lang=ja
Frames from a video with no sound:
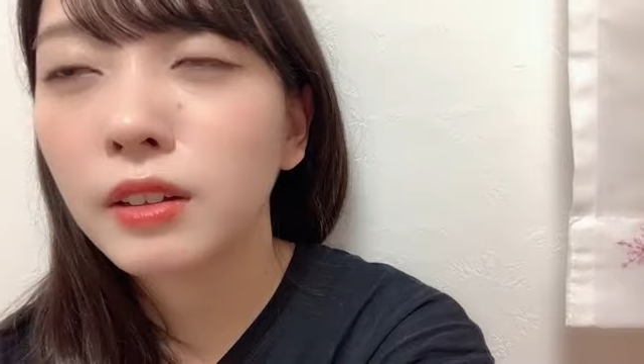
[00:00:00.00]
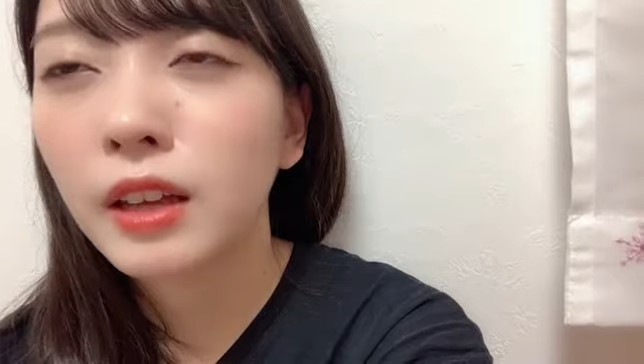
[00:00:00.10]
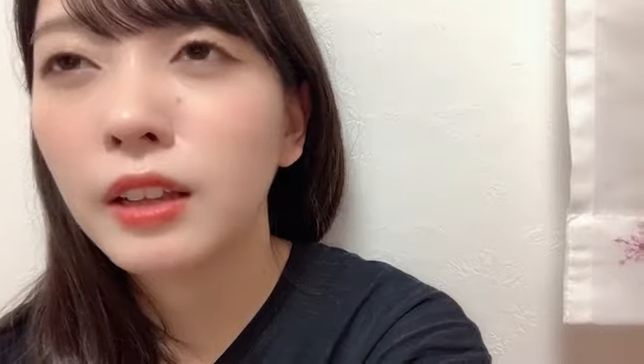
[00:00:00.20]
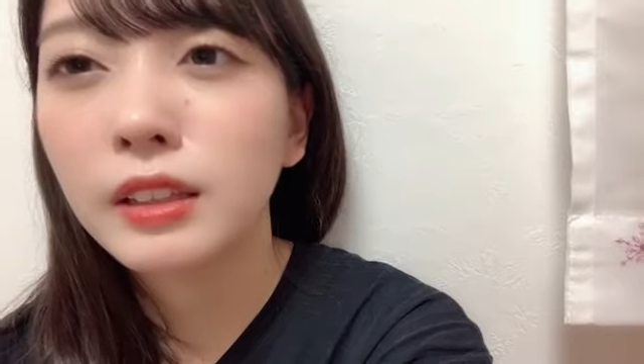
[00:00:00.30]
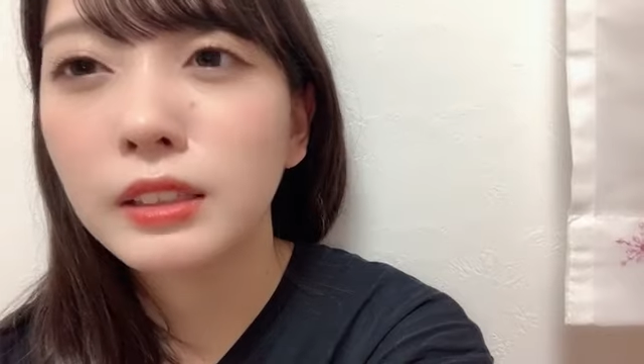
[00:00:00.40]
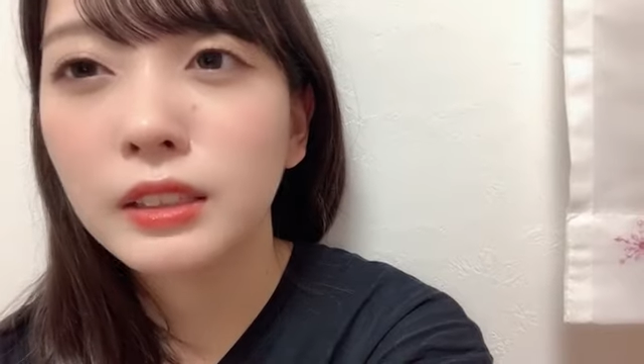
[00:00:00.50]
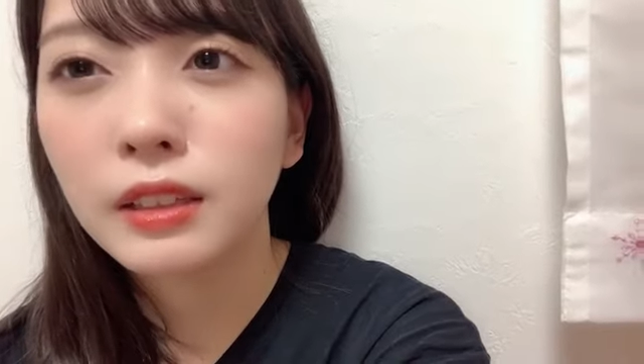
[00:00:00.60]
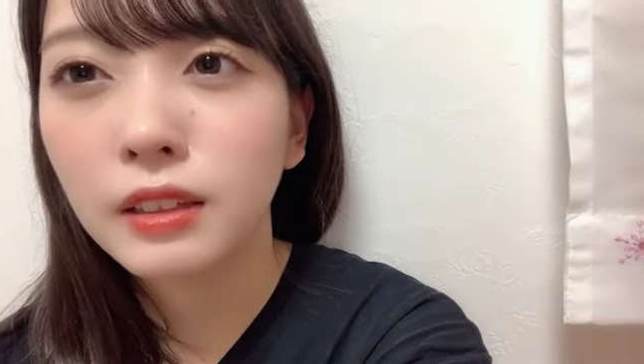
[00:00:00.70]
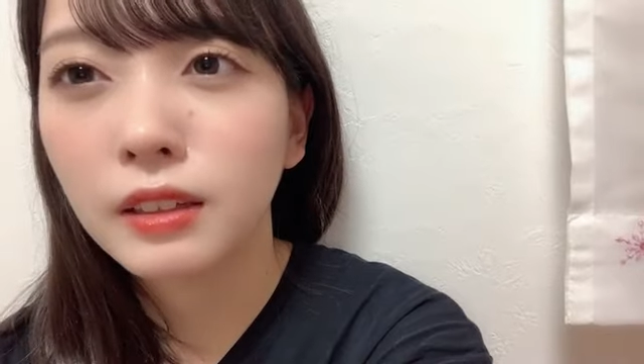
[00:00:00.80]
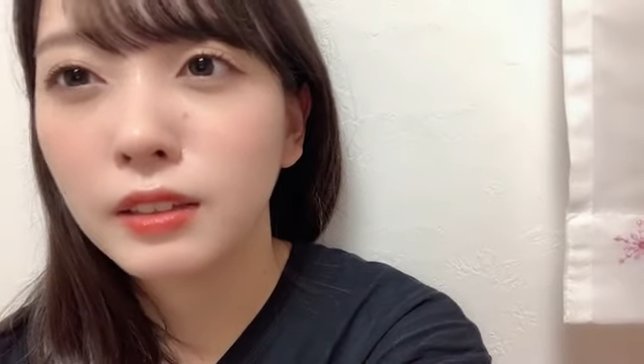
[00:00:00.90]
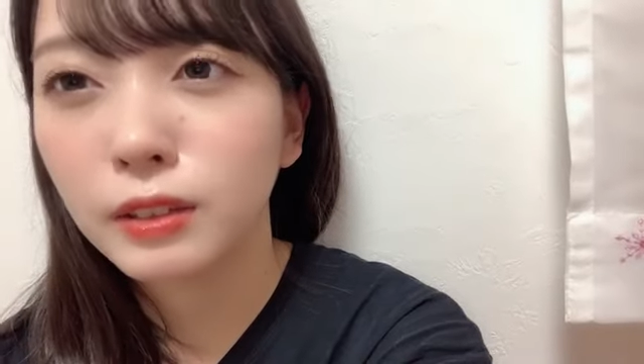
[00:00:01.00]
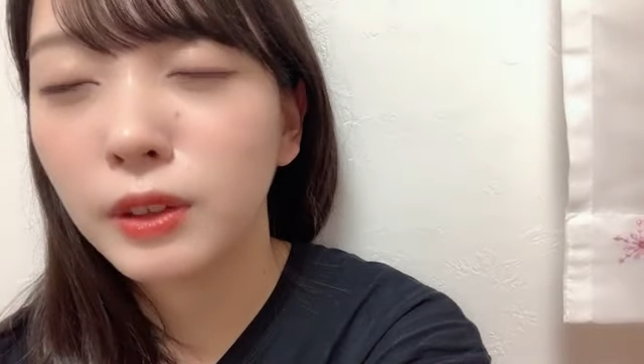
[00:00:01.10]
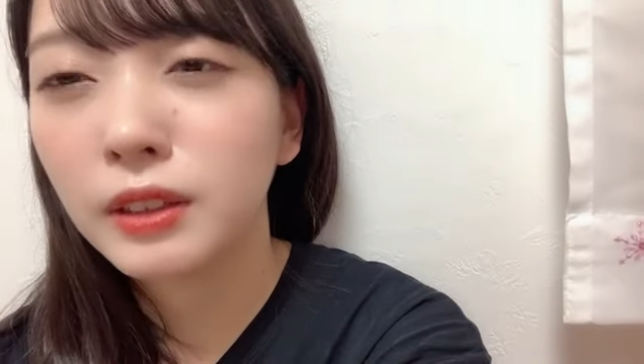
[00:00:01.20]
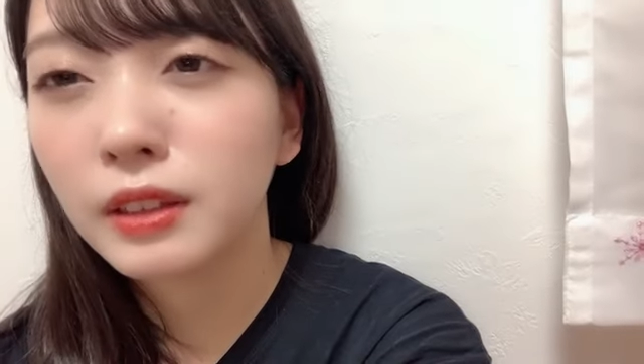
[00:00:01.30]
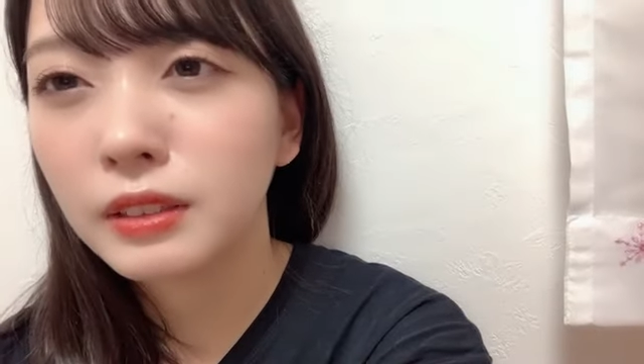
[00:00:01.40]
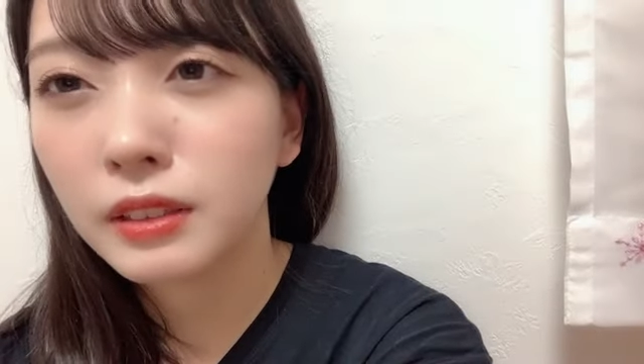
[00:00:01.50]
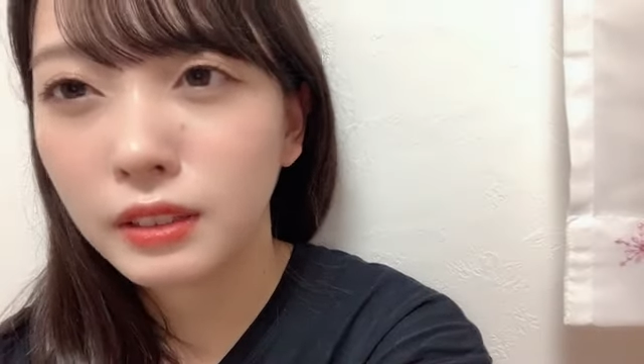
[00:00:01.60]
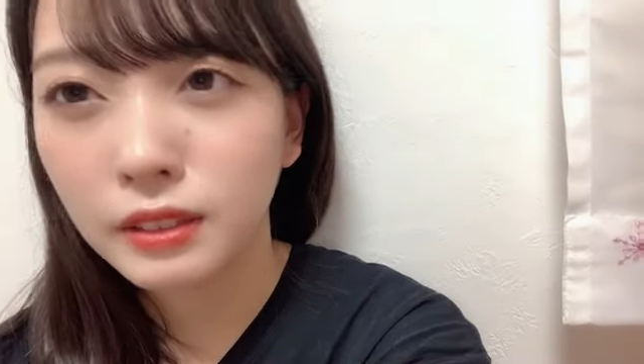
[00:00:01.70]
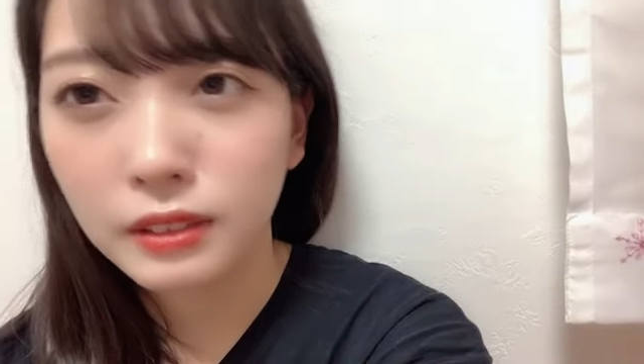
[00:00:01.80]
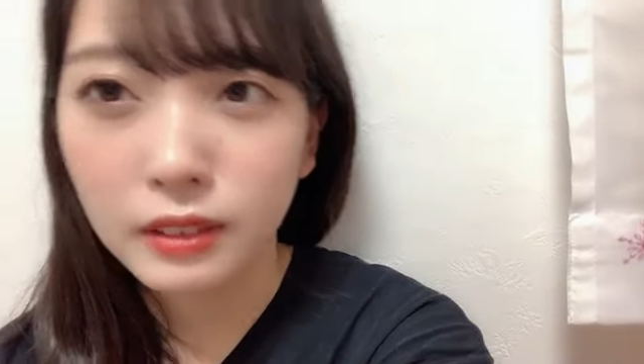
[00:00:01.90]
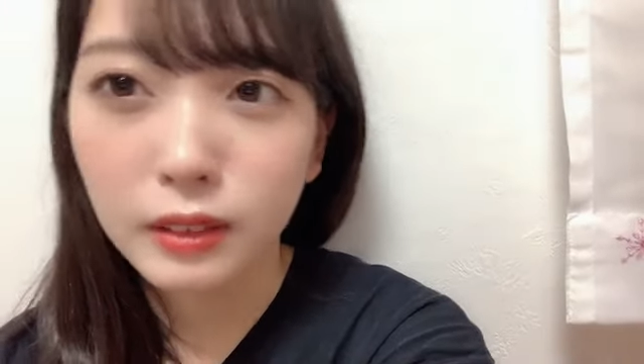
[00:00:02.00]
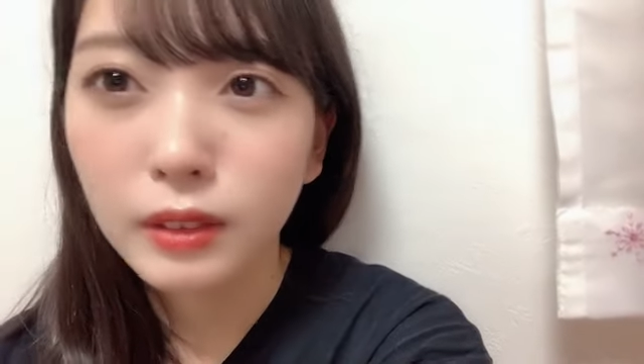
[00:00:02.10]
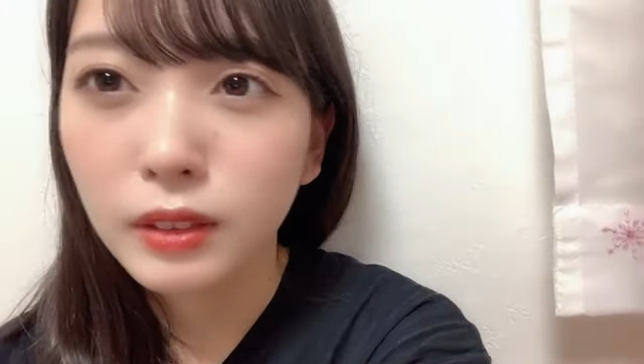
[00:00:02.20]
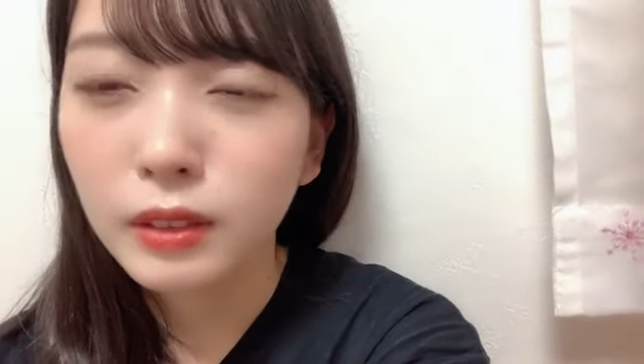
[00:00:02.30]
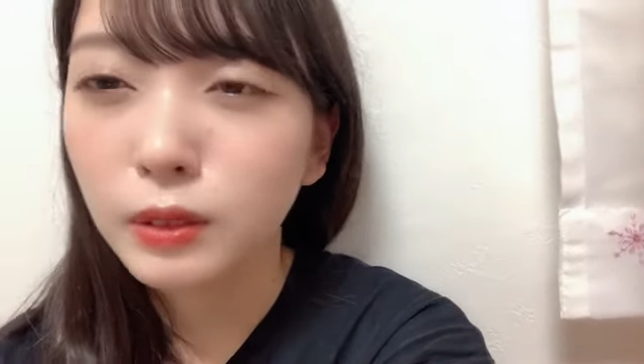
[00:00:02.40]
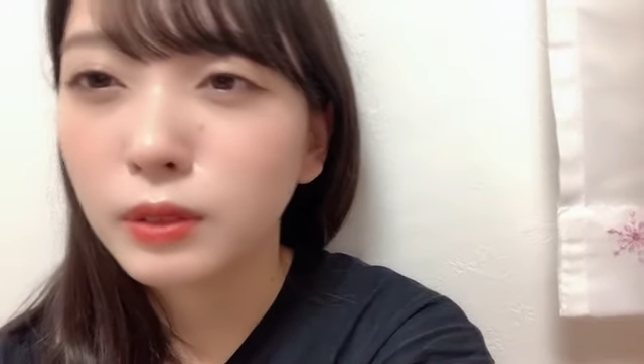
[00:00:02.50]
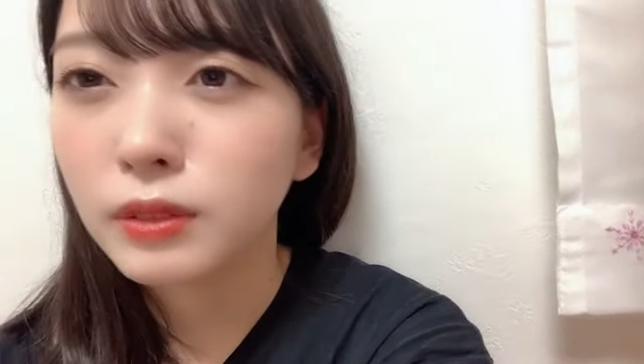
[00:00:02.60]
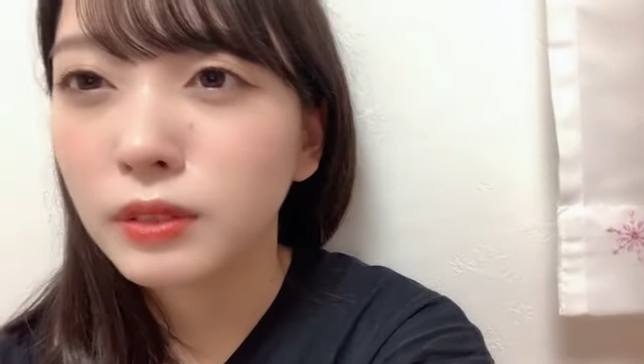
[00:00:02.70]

懸念してて言えなくてそう